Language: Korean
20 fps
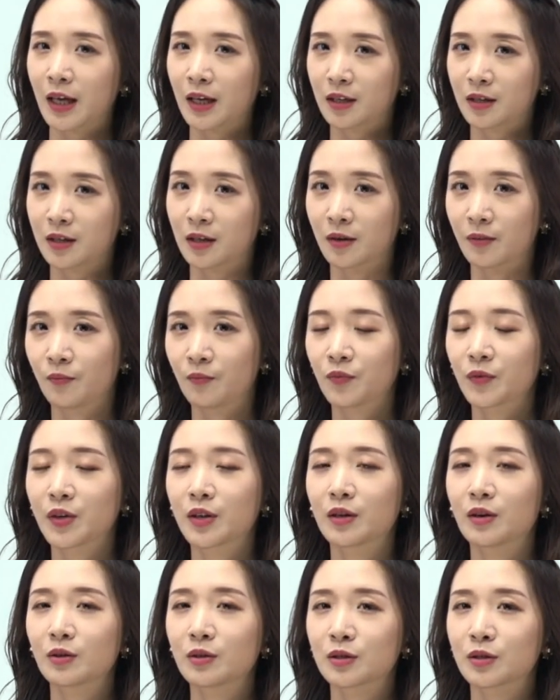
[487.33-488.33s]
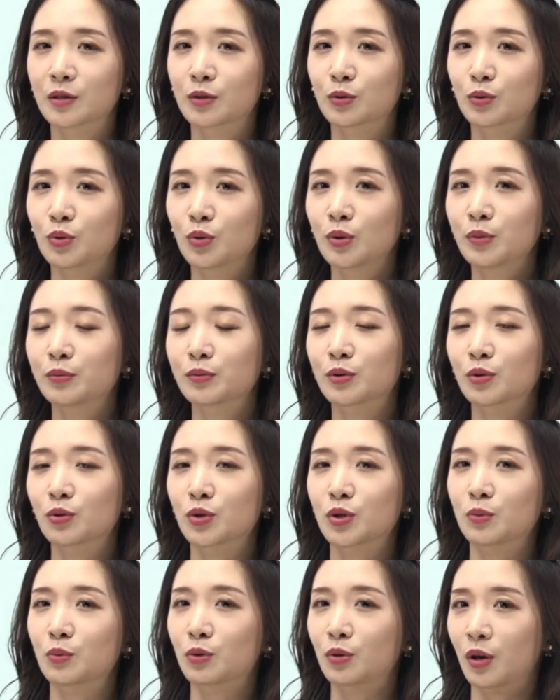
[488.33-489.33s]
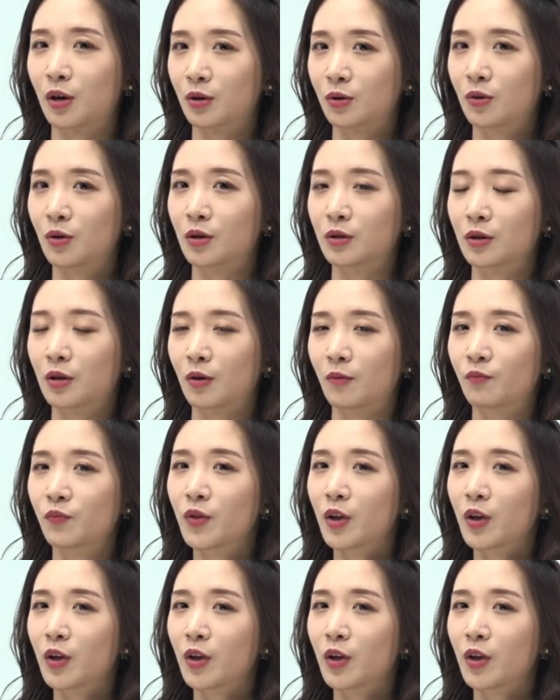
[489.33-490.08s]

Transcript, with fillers: like 이런 식으로 붙여주시면 될 것 같아요.